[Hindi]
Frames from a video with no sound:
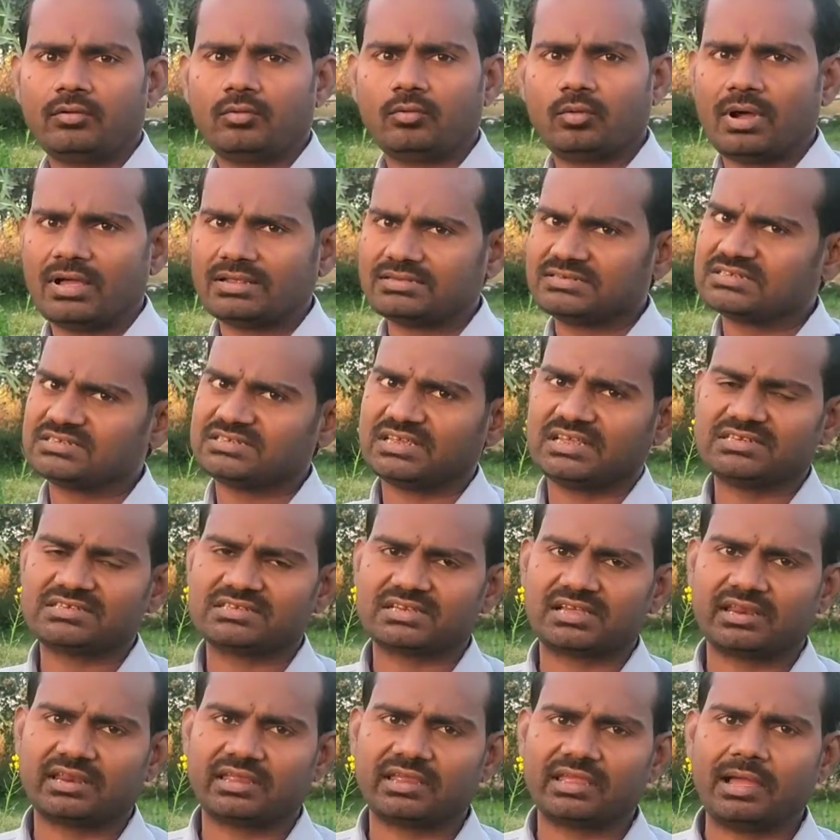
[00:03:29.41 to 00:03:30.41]
वहाँ से
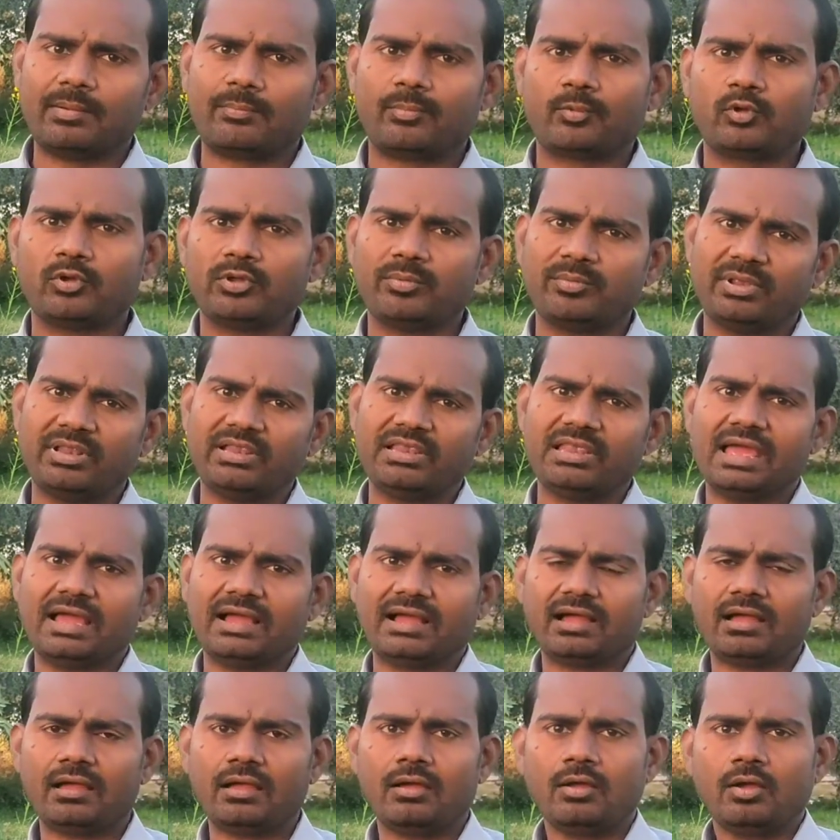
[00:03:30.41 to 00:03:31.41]
सर्च करके आपको ये मिल
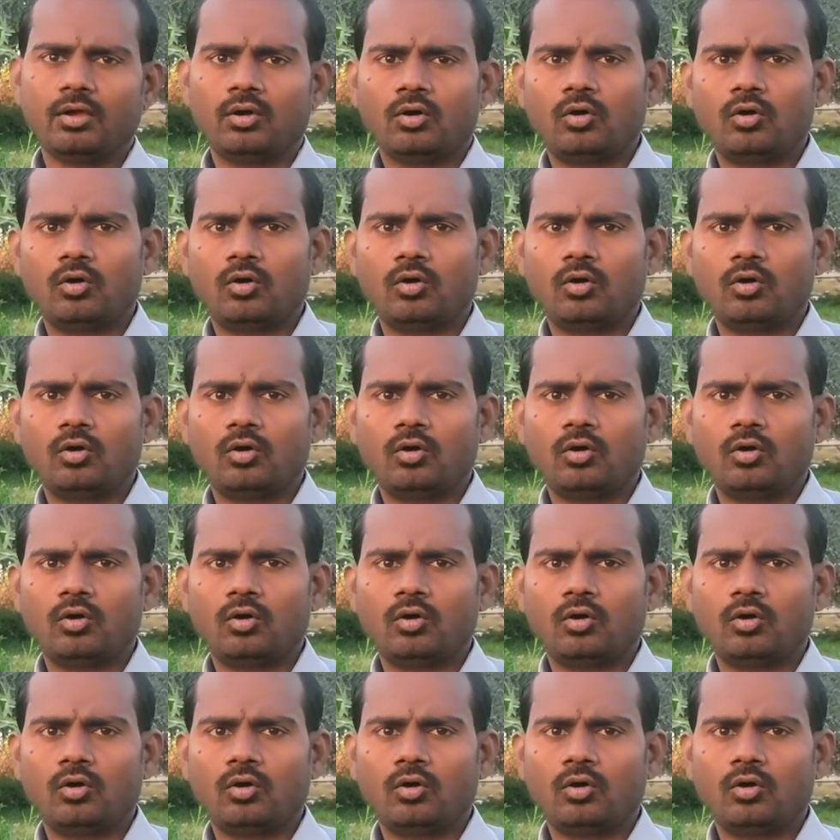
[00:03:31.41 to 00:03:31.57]
जाएगा